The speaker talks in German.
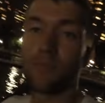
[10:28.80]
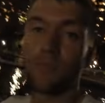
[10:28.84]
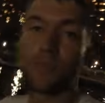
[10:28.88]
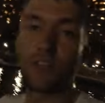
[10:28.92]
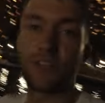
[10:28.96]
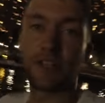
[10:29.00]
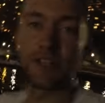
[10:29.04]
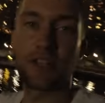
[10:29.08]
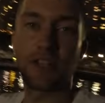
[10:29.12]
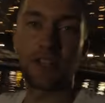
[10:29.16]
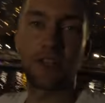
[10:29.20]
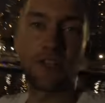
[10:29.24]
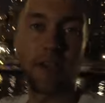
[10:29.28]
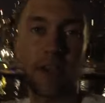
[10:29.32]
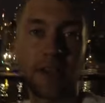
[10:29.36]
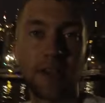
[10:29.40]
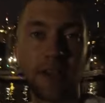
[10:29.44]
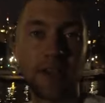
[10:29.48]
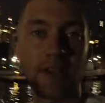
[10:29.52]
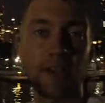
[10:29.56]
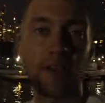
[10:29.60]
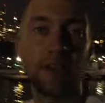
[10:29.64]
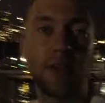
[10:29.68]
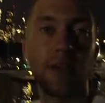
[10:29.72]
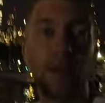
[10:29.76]
wir sind jetzt
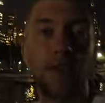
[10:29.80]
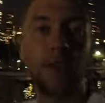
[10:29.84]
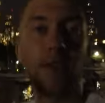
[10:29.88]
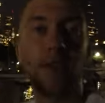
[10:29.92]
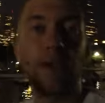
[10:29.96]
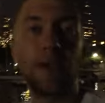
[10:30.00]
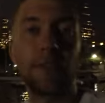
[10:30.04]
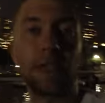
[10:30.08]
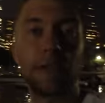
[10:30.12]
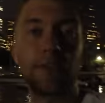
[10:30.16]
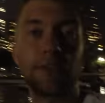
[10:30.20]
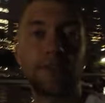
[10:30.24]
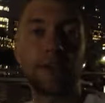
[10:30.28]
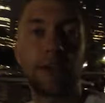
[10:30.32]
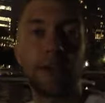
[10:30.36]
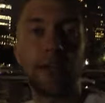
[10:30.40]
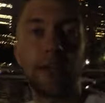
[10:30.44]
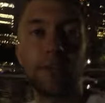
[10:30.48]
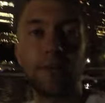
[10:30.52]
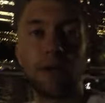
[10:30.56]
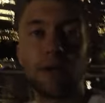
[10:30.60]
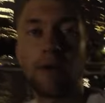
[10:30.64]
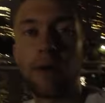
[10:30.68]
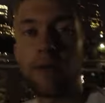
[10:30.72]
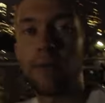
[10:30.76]
fertig. Ich habe jetzt gerade
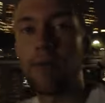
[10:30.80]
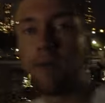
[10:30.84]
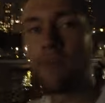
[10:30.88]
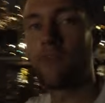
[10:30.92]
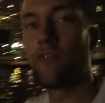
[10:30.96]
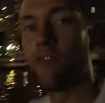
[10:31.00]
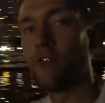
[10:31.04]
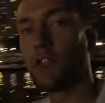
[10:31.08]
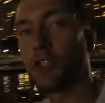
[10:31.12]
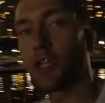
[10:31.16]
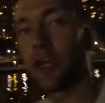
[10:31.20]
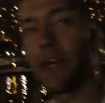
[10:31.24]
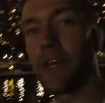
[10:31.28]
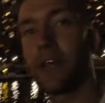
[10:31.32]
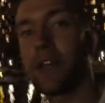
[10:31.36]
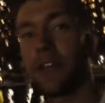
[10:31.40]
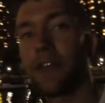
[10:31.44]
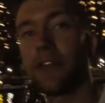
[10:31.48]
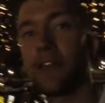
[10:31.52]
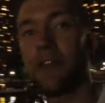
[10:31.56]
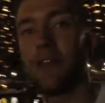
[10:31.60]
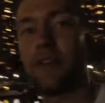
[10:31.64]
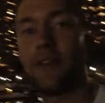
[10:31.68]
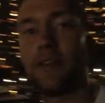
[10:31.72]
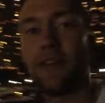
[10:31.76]
eben noch mal mit dem Fischei
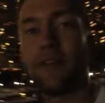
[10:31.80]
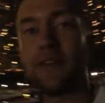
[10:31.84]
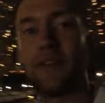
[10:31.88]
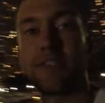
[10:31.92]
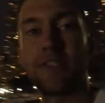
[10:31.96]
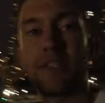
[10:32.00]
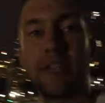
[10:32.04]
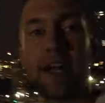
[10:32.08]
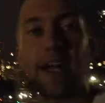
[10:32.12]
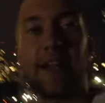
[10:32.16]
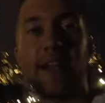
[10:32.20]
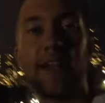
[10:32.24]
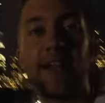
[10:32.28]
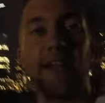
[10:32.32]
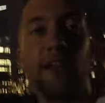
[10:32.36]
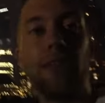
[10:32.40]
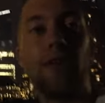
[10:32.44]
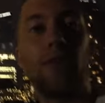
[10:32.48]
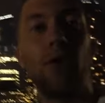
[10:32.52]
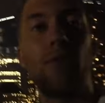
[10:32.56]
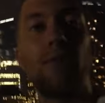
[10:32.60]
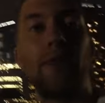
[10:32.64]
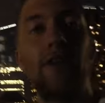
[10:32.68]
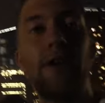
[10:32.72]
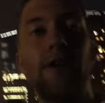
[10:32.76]
die Skyline hier
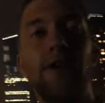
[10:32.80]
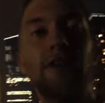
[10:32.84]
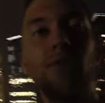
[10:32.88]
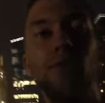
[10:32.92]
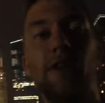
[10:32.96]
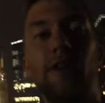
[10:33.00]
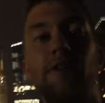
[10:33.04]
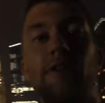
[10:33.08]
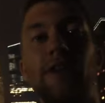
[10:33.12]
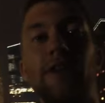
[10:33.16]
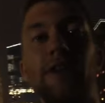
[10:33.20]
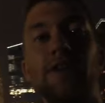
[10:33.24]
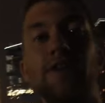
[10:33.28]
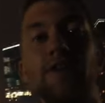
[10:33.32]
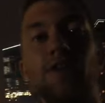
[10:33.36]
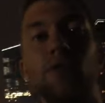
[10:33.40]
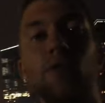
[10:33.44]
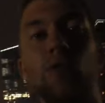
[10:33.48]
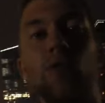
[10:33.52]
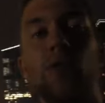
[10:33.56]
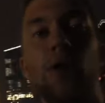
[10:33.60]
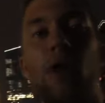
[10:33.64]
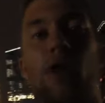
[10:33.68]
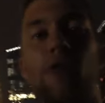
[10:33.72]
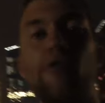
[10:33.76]
noch mal ungefähr
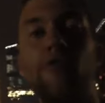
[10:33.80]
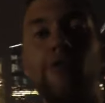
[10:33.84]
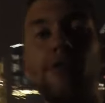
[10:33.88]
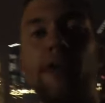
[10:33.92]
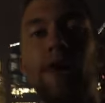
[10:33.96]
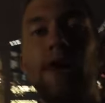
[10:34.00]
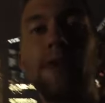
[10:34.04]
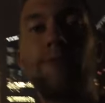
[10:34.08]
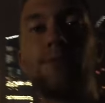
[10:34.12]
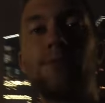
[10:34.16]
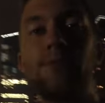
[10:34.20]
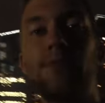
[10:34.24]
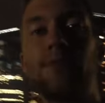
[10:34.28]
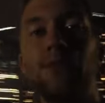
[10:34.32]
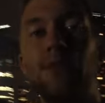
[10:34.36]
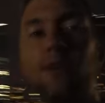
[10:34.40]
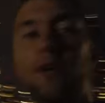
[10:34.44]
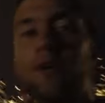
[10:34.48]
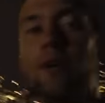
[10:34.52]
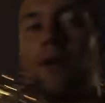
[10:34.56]
so drauf gehabt.